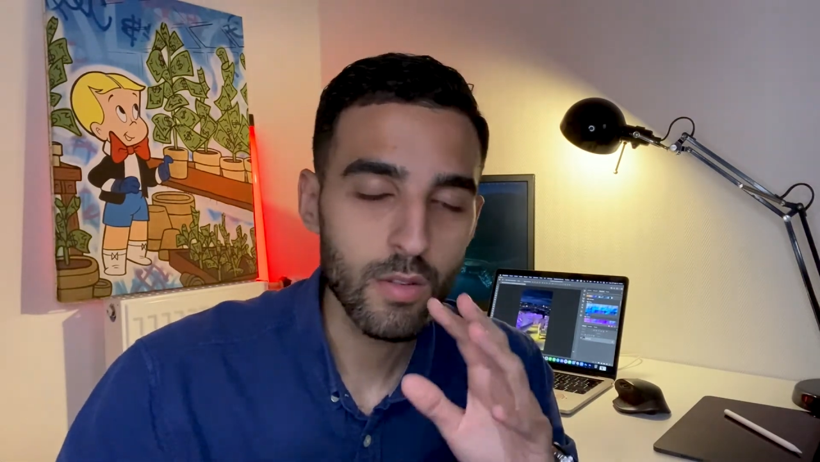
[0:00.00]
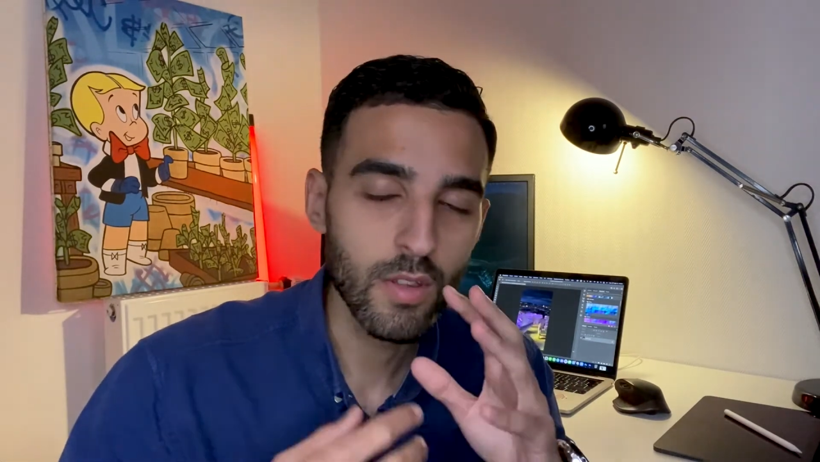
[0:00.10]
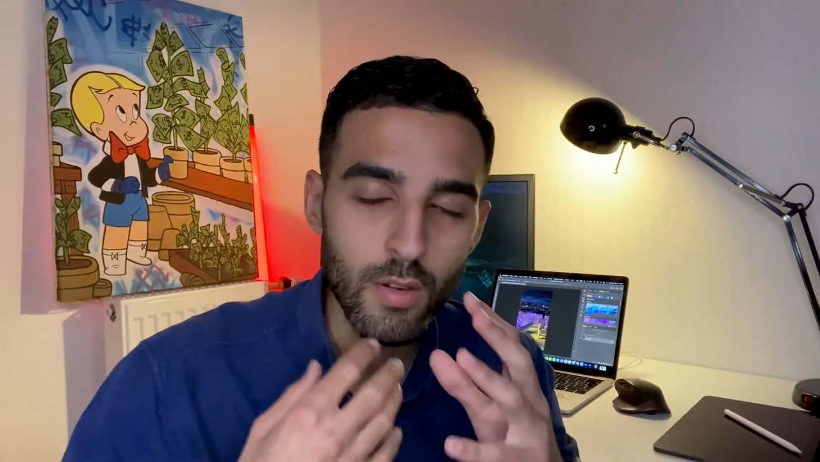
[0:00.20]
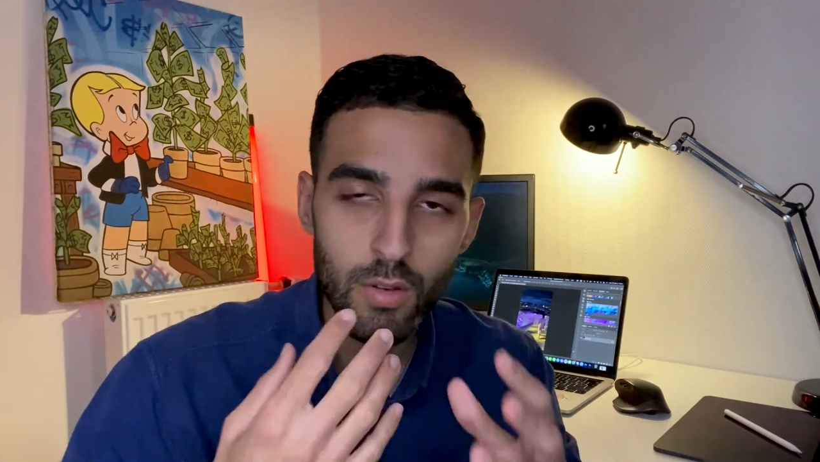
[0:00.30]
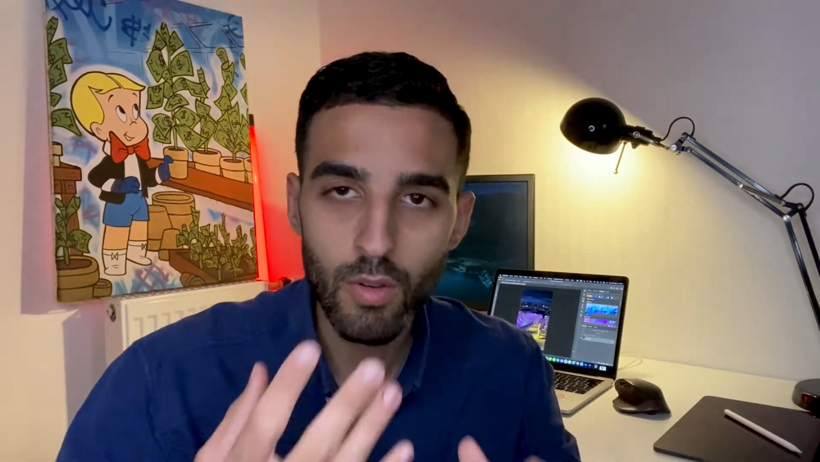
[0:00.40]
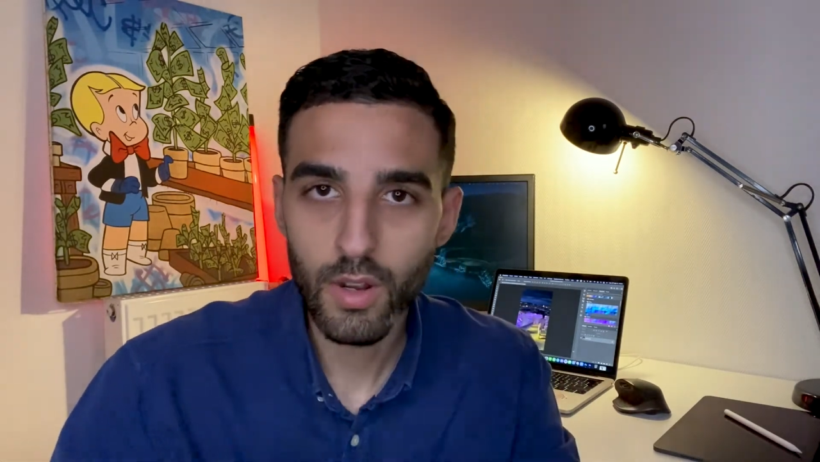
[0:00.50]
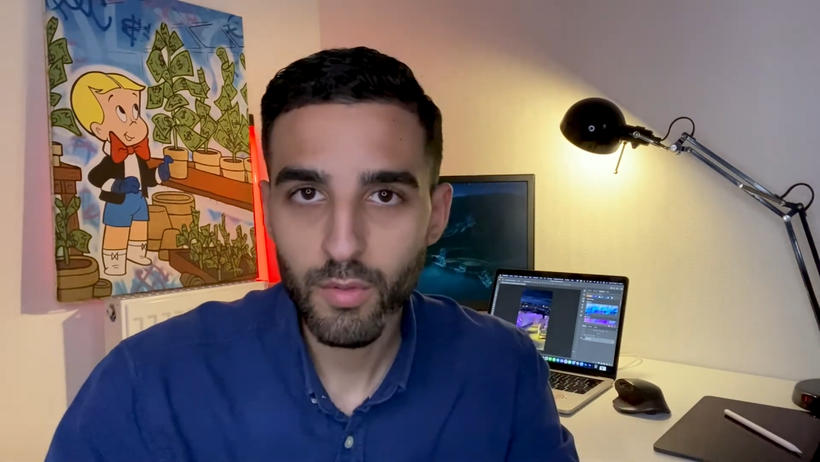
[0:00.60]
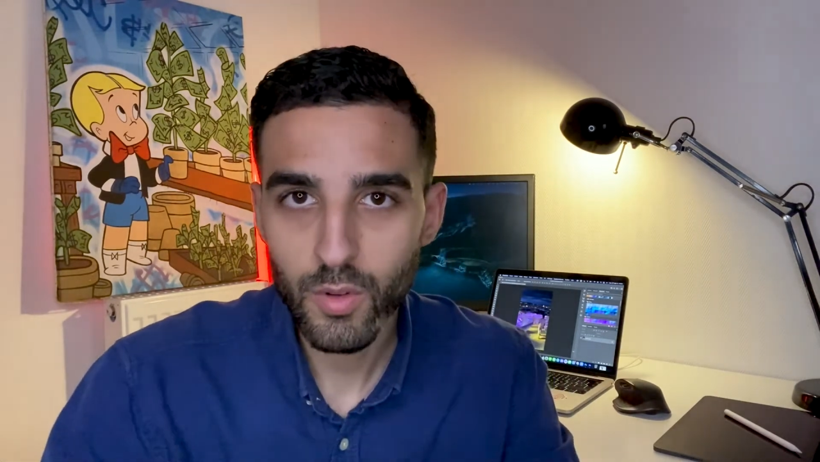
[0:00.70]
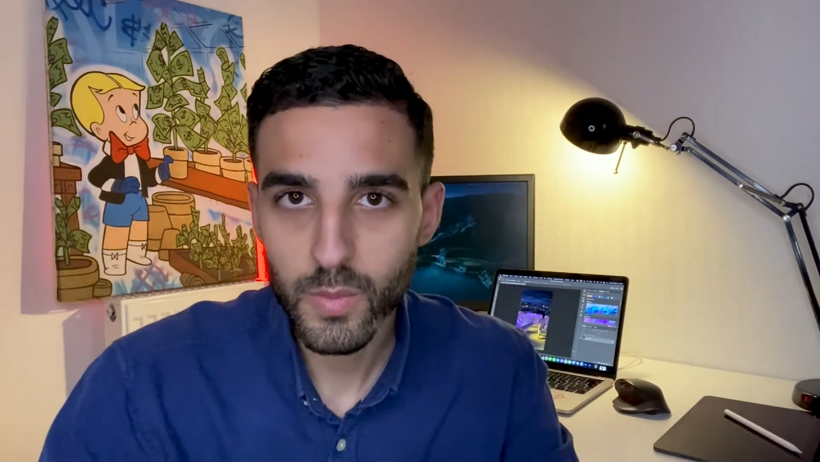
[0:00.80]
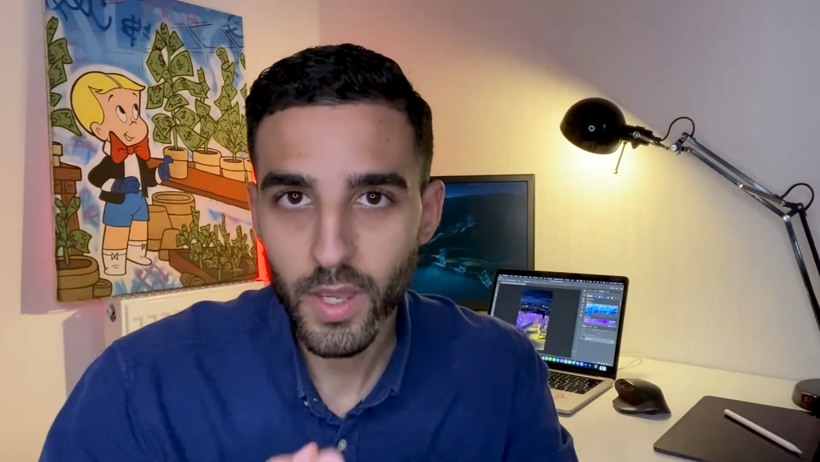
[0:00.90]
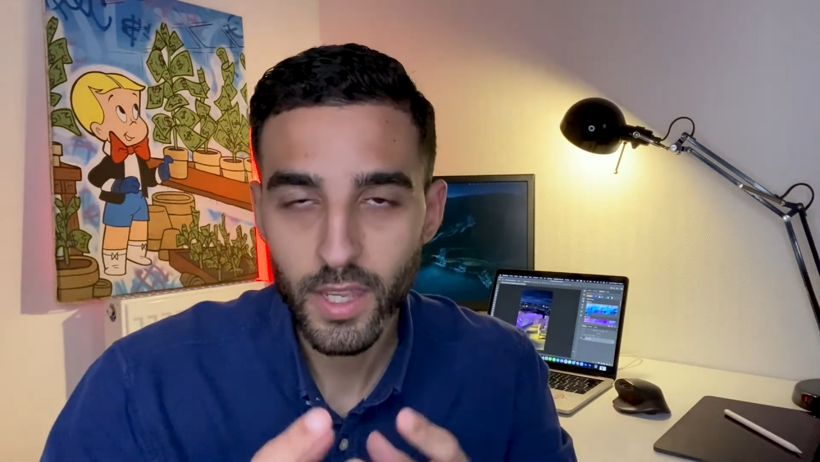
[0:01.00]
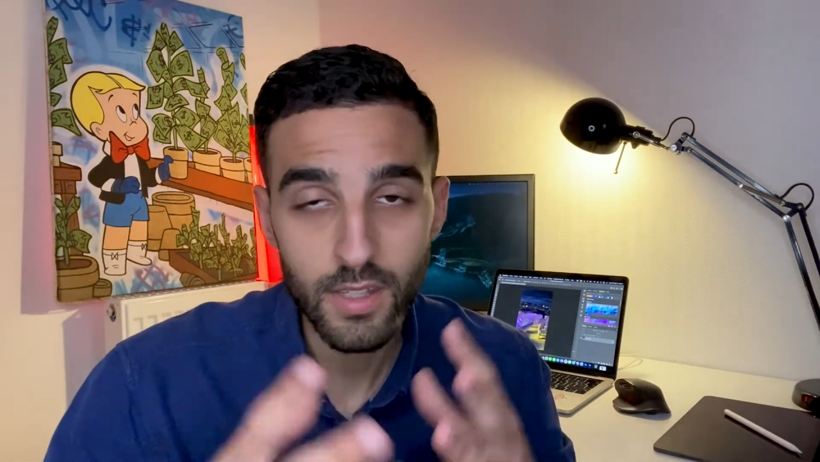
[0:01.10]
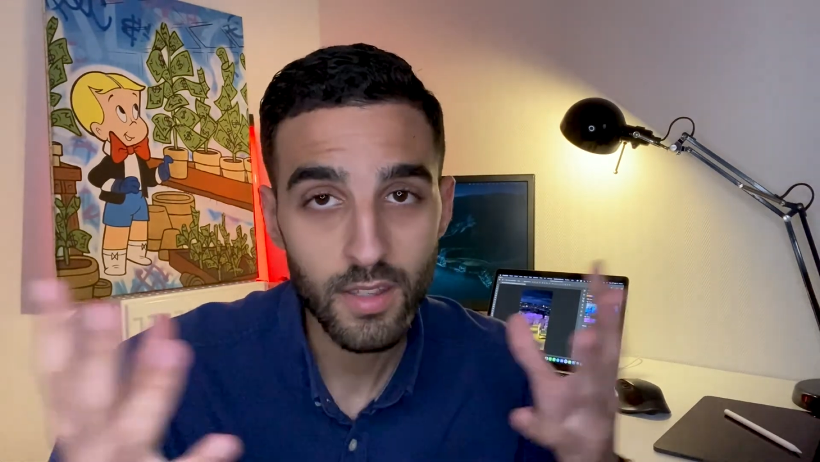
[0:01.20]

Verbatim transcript: de, l'influence marketing